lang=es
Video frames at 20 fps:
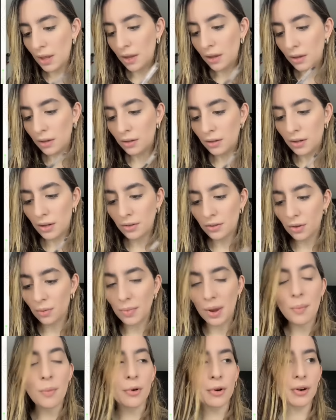Listo, mi
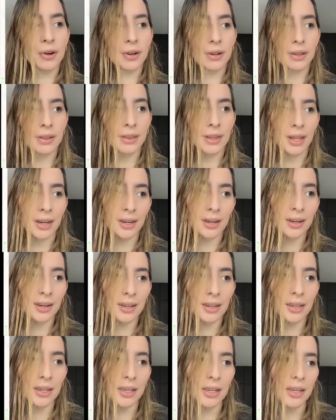amor. Ten.
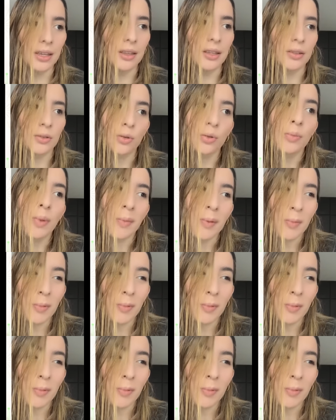Y discúlpame por